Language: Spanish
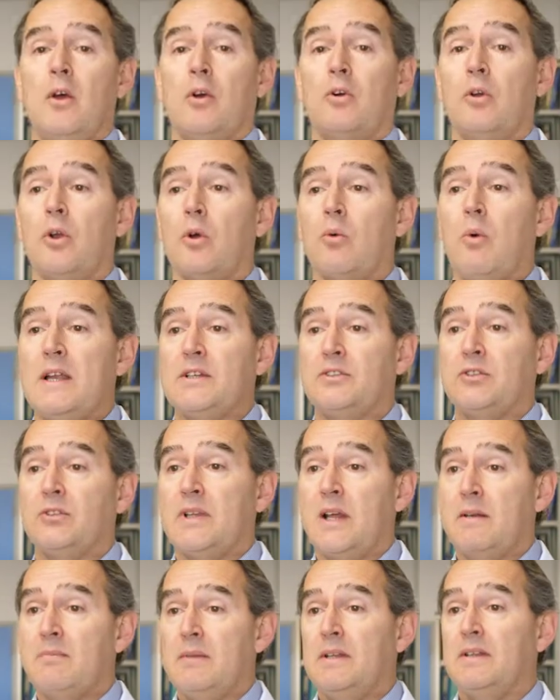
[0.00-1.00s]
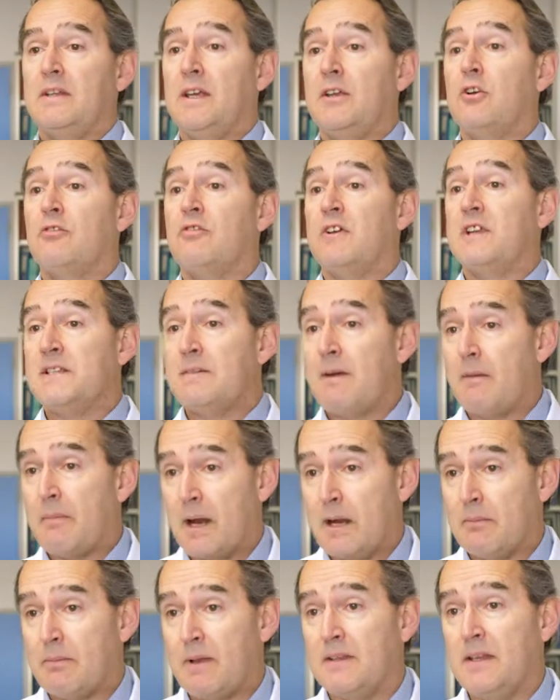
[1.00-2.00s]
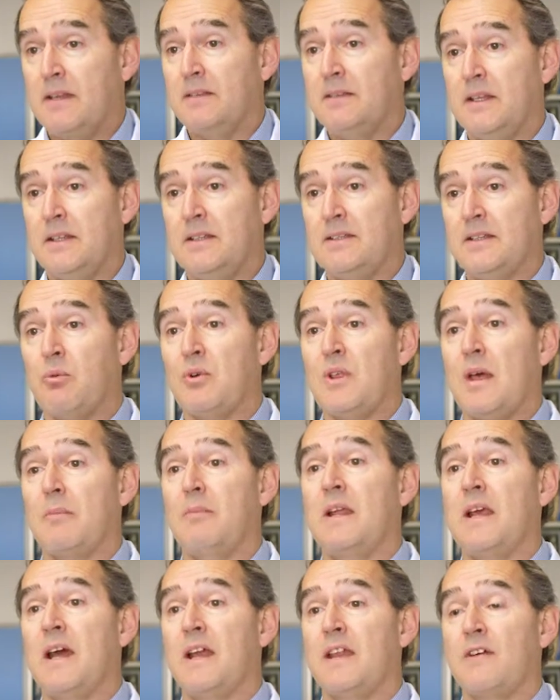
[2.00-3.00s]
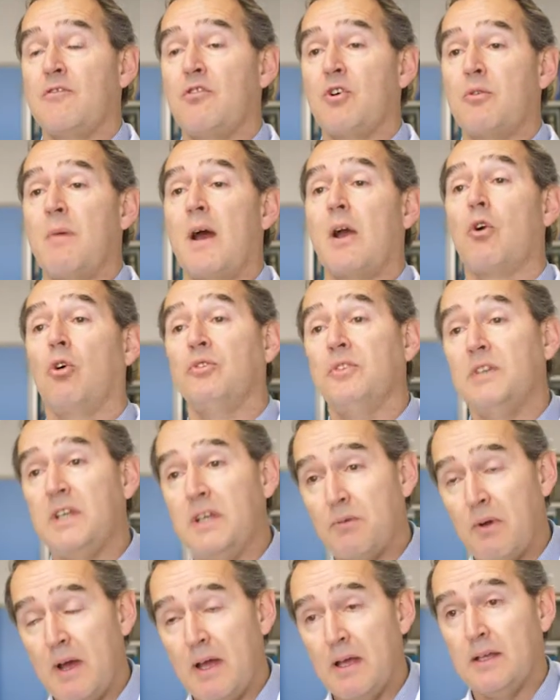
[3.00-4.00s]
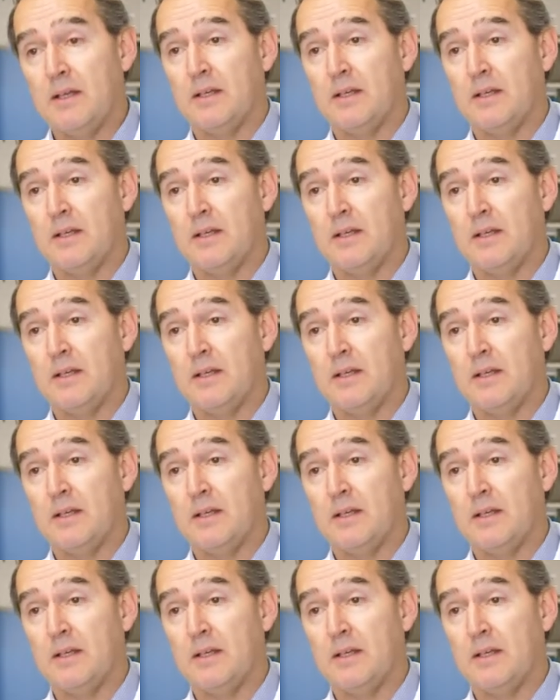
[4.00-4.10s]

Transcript: con lo cual es totalmente inofensiva para el paciente, se puede aplicar de forma continua